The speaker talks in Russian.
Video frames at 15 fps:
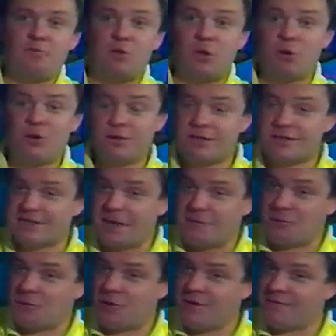Вперед за
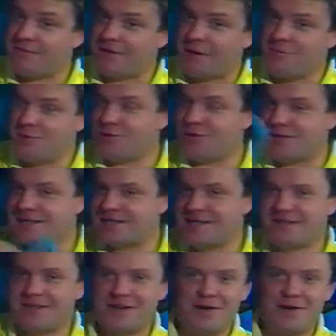мной в компьютерный центр